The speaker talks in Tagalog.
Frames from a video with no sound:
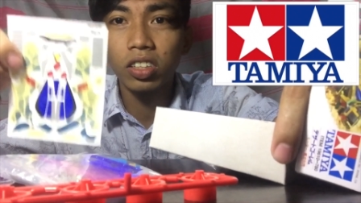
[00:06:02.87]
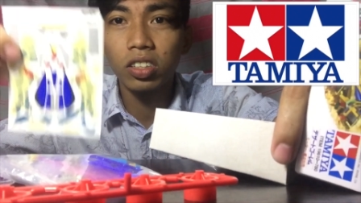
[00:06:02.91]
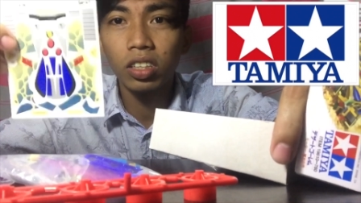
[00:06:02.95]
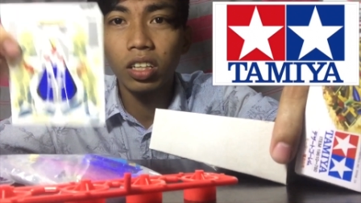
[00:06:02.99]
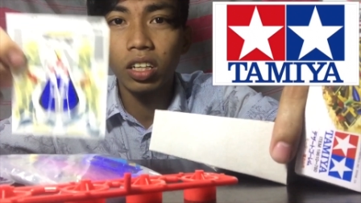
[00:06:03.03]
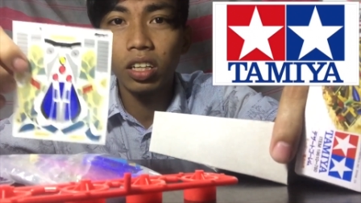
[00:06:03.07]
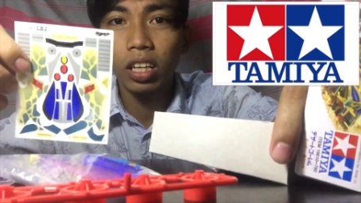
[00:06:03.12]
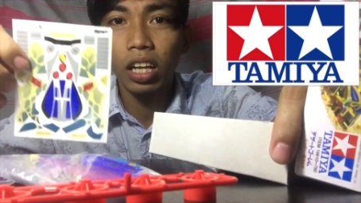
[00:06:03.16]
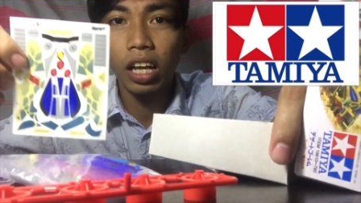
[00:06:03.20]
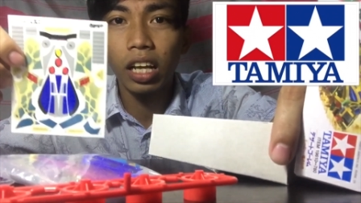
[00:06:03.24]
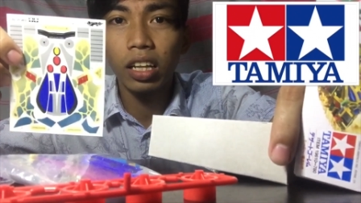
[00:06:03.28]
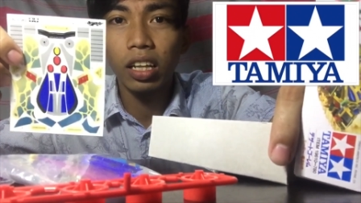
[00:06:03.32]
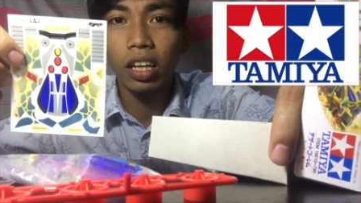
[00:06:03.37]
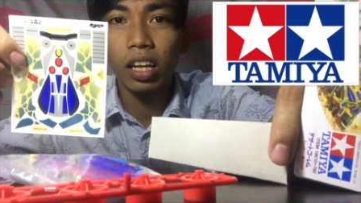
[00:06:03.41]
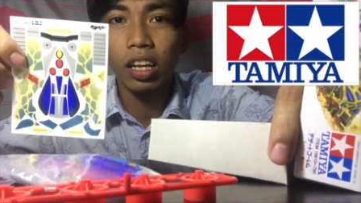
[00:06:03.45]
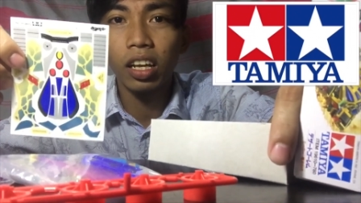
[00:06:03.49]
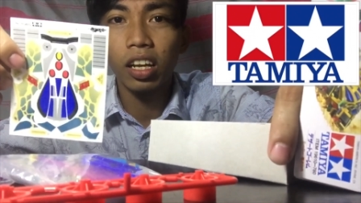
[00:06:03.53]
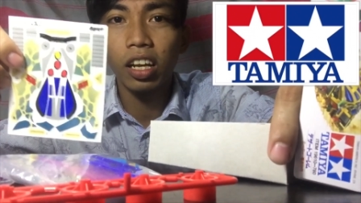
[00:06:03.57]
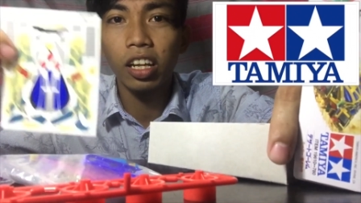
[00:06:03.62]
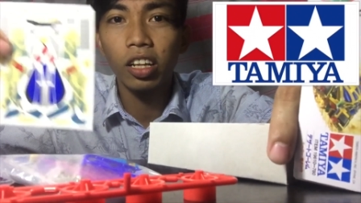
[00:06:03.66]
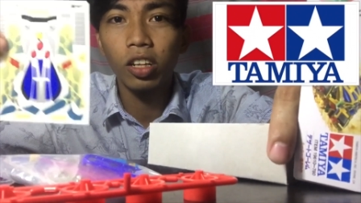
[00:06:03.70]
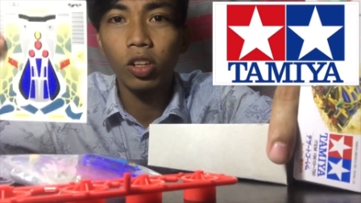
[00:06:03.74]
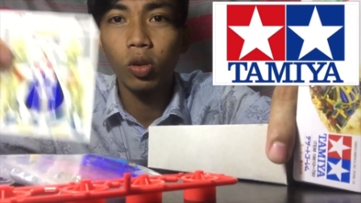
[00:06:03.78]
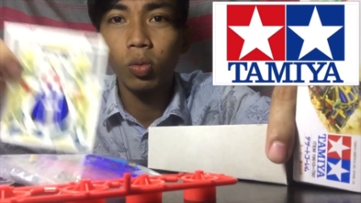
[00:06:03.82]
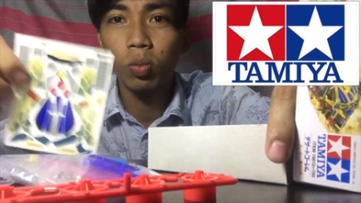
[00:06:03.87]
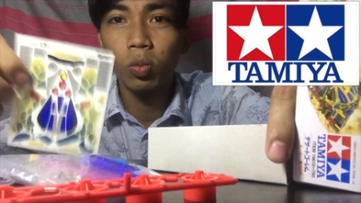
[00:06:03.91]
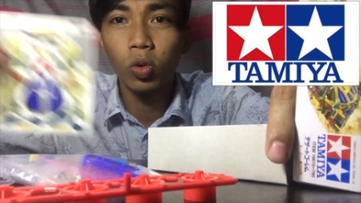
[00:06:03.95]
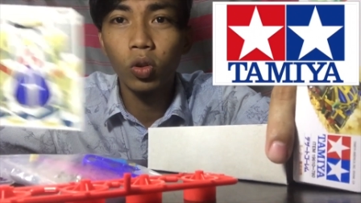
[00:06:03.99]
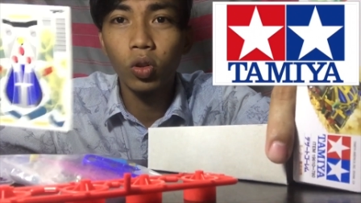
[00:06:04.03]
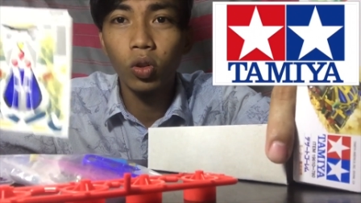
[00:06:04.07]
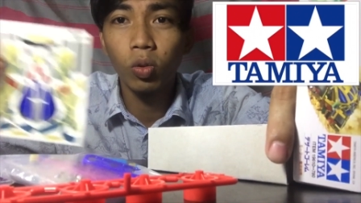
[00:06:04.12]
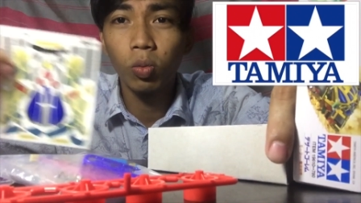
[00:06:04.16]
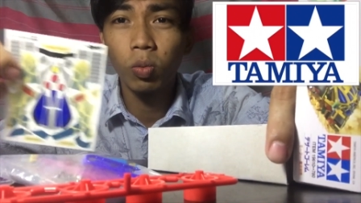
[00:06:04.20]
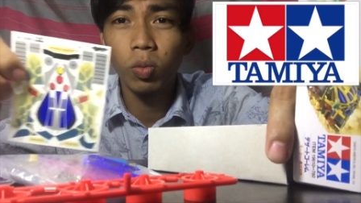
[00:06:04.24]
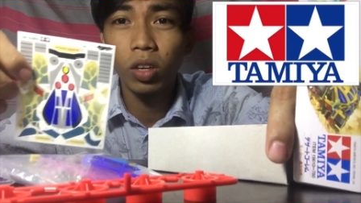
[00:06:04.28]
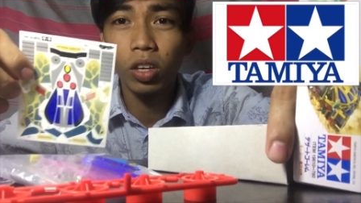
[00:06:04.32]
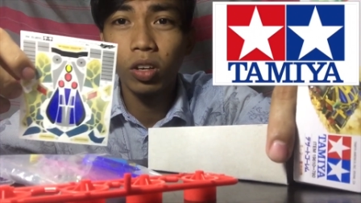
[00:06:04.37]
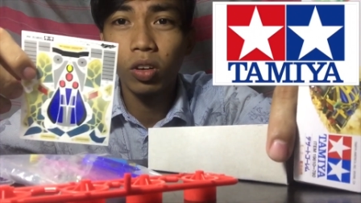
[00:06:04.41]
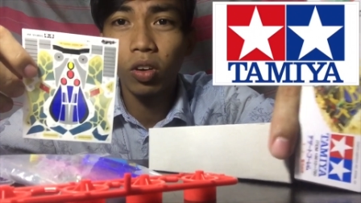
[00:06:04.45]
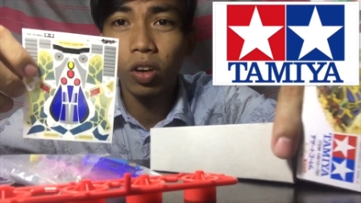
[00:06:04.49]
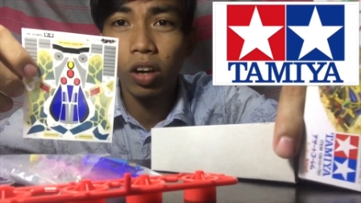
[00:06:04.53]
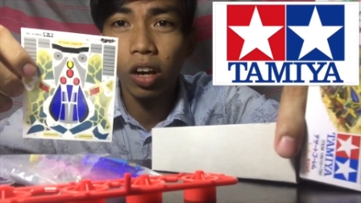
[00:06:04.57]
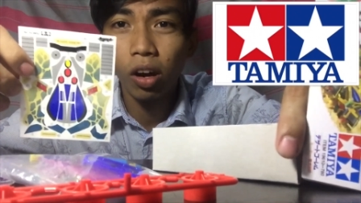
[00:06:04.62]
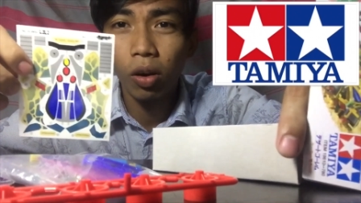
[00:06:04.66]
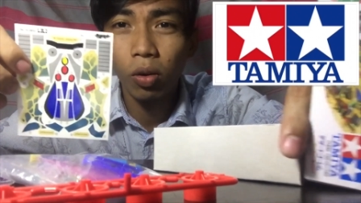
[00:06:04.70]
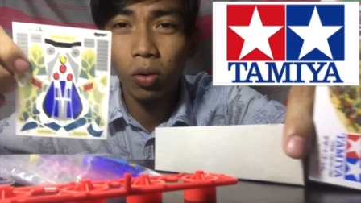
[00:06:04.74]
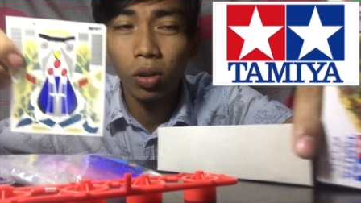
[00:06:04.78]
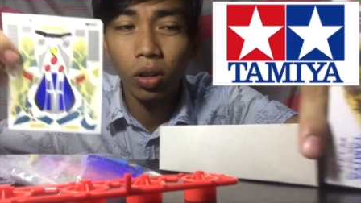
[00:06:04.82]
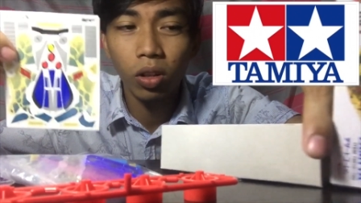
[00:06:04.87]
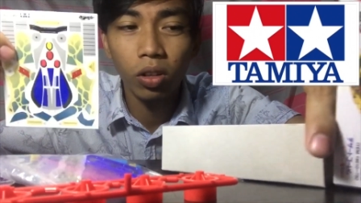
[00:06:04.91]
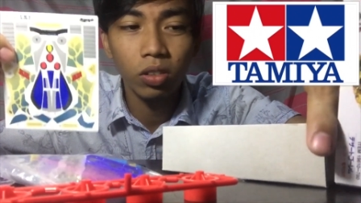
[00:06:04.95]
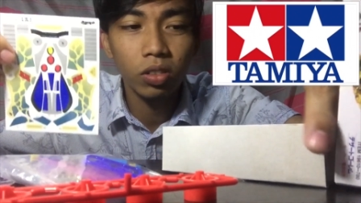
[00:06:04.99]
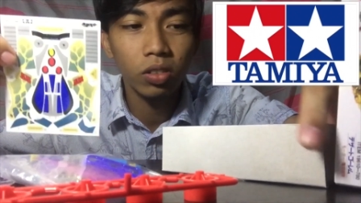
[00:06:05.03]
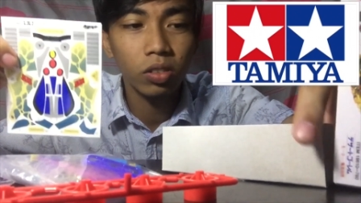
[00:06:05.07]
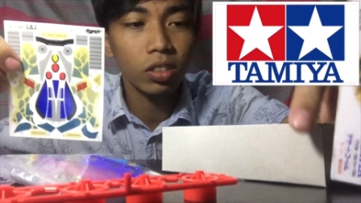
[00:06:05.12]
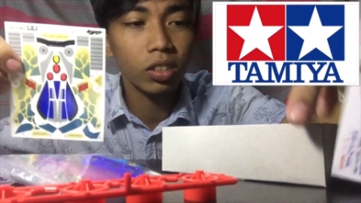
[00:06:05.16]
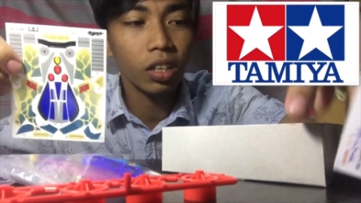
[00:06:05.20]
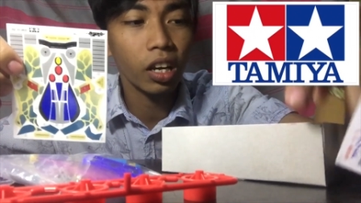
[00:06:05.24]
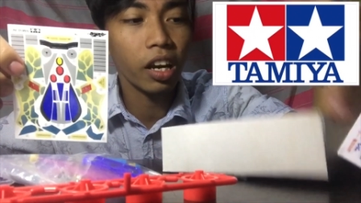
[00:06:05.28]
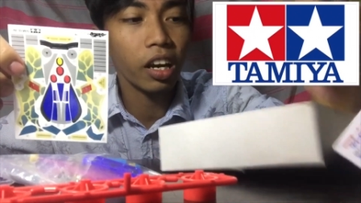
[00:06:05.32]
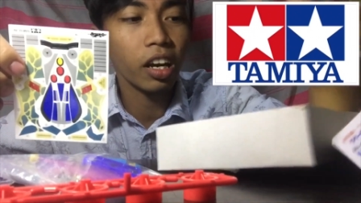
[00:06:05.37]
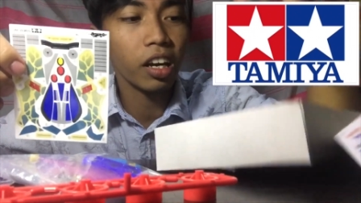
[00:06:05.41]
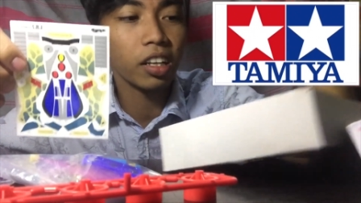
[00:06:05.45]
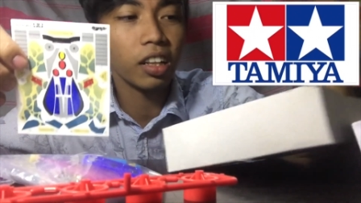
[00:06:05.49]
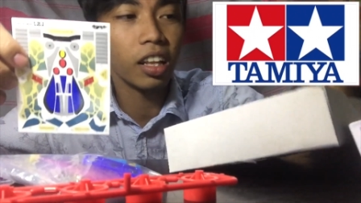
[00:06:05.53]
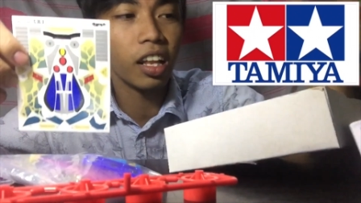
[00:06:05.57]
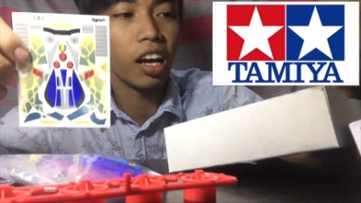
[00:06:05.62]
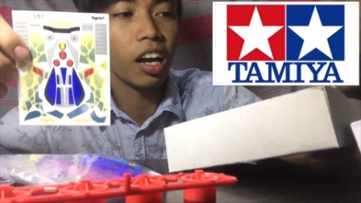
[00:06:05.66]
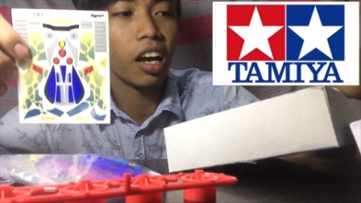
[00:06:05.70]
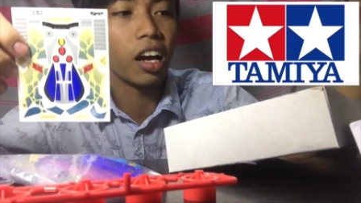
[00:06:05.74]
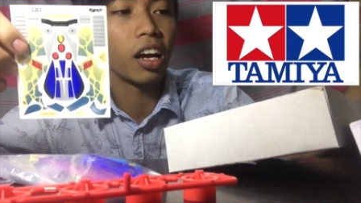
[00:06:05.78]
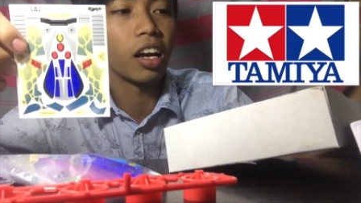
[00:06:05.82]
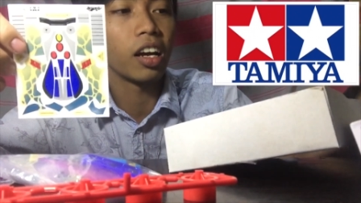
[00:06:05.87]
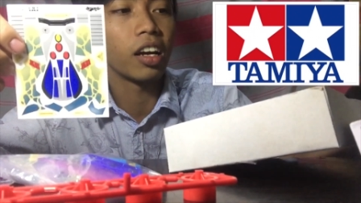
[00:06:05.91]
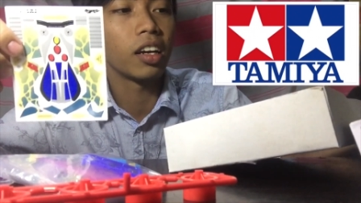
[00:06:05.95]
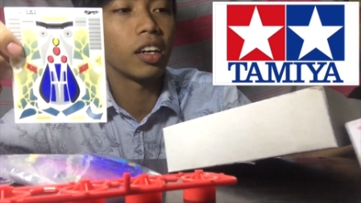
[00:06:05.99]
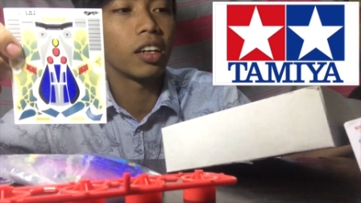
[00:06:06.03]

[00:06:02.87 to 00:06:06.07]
tas natatanggal dumudumi yung kaul sayang lang